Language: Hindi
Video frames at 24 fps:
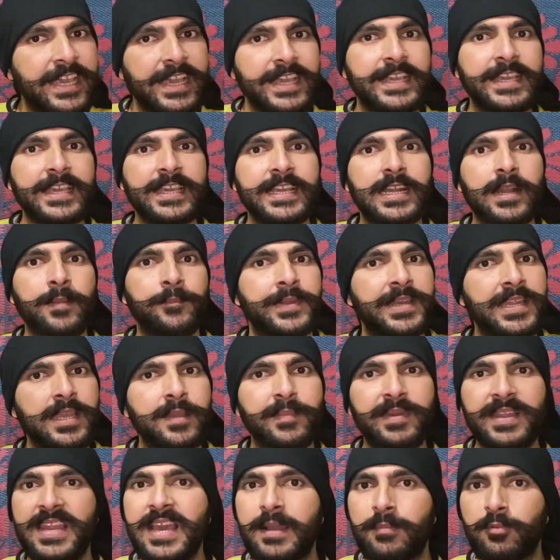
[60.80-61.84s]
एक ही कंपनी है
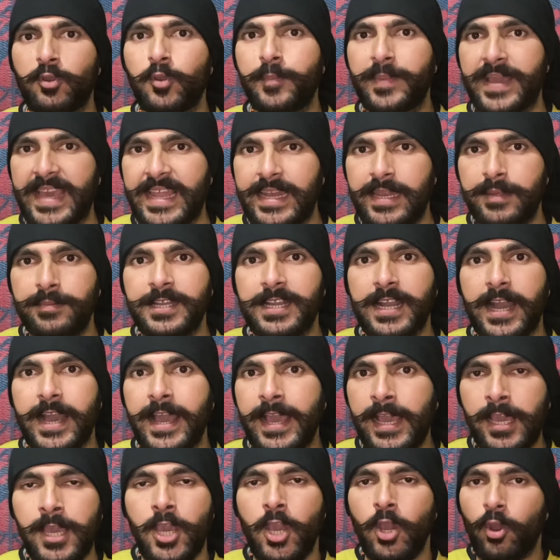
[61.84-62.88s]
मैंने आपको पहले भी कहा
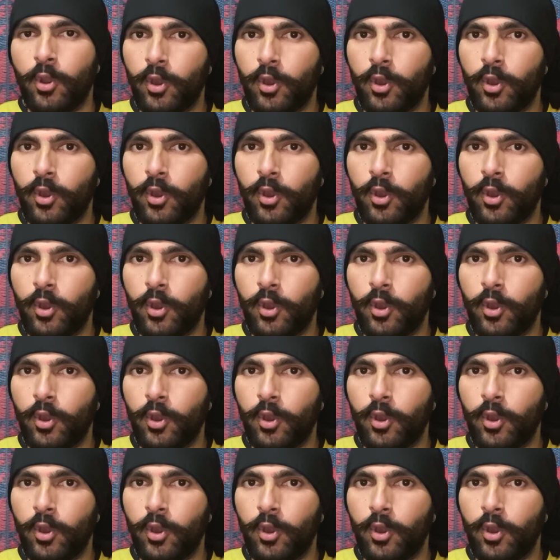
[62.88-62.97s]
है